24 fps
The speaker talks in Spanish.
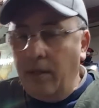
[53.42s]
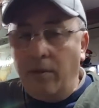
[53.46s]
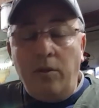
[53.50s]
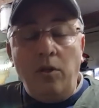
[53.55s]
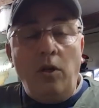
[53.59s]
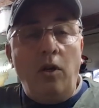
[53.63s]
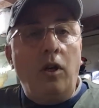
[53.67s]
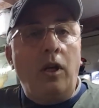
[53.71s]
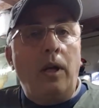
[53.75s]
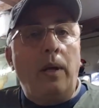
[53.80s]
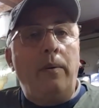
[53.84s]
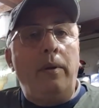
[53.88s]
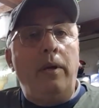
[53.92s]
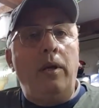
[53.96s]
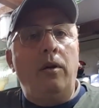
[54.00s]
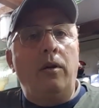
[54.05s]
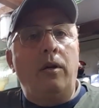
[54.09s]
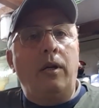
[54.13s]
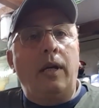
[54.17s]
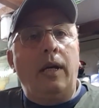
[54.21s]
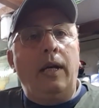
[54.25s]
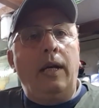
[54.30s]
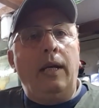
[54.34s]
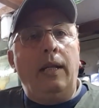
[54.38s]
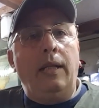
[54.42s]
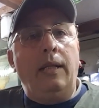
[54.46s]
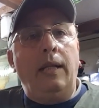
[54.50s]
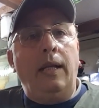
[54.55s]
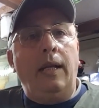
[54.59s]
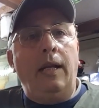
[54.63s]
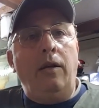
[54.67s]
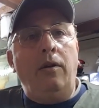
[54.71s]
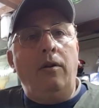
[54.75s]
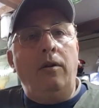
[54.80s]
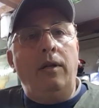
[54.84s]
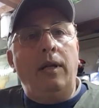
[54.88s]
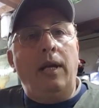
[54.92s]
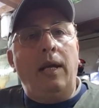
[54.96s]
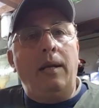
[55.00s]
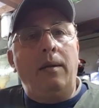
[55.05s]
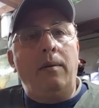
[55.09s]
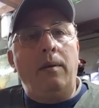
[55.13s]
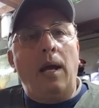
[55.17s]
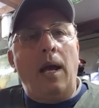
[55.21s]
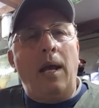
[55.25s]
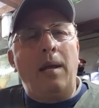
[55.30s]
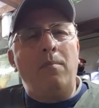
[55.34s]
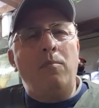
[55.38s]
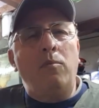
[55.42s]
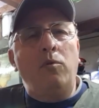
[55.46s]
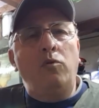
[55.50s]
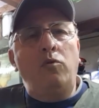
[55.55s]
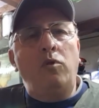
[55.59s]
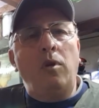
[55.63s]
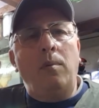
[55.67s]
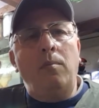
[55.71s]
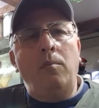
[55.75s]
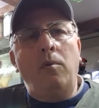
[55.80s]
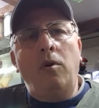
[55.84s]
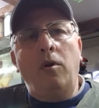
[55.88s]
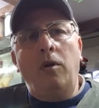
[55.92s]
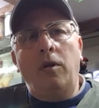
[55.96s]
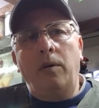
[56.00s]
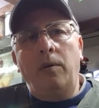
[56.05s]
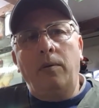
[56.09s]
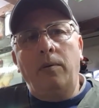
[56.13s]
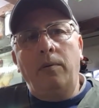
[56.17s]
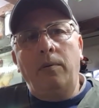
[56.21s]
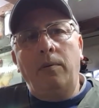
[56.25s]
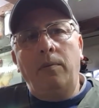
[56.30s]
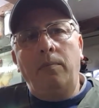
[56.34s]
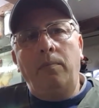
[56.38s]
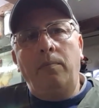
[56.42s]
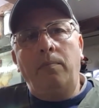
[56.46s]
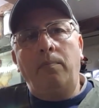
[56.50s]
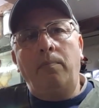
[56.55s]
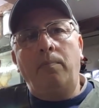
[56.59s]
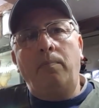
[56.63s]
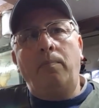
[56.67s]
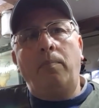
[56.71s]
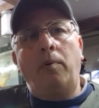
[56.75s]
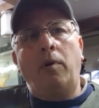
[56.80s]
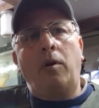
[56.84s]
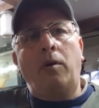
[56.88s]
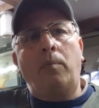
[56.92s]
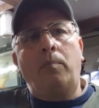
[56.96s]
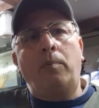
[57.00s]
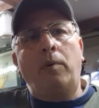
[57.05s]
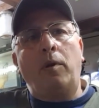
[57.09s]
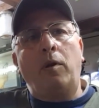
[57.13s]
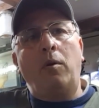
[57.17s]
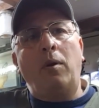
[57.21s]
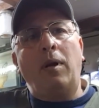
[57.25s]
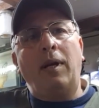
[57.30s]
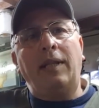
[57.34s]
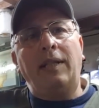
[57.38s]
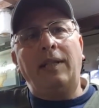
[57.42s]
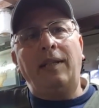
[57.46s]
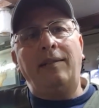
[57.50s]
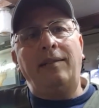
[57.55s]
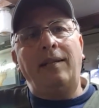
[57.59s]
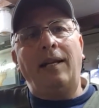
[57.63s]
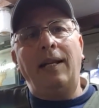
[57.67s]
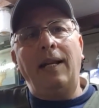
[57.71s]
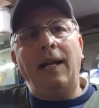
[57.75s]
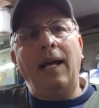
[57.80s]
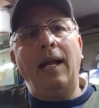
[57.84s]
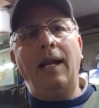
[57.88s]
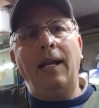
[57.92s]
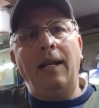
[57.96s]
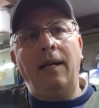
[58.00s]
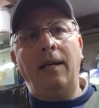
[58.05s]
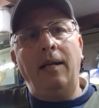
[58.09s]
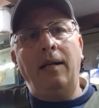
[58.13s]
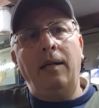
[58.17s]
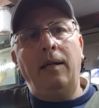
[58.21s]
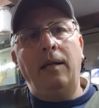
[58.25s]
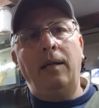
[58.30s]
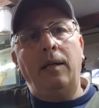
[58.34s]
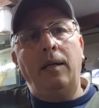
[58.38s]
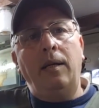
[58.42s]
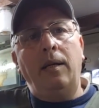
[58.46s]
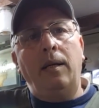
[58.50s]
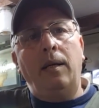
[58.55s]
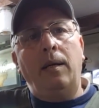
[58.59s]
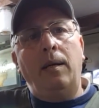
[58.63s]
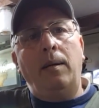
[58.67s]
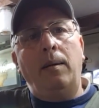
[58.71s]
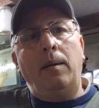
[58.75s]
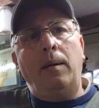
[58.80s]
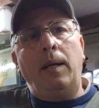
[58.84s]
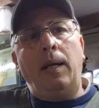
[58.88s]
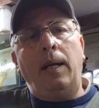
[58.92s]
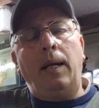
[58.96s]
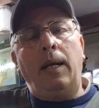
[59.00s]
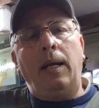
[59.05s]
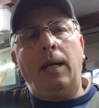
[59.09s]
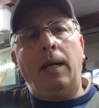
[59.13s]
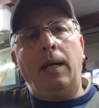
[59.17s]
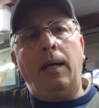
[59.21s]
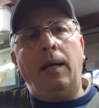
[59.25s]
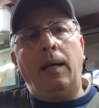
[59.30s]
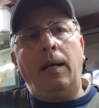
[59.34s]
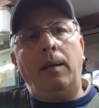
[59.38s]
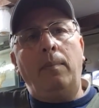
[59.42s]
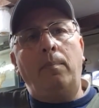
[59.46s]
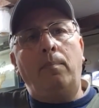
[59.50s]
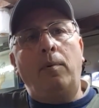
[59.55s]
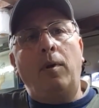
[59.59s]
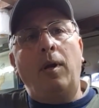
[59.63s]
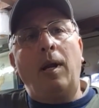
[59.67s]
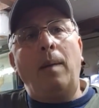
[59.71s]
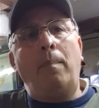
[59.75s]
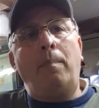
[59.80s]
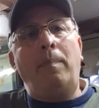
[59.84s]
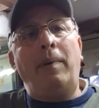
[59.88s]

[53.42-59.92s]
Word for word: yo lo que veo que de León hay, hay mucho amor por, por lo artesanal, eh, por la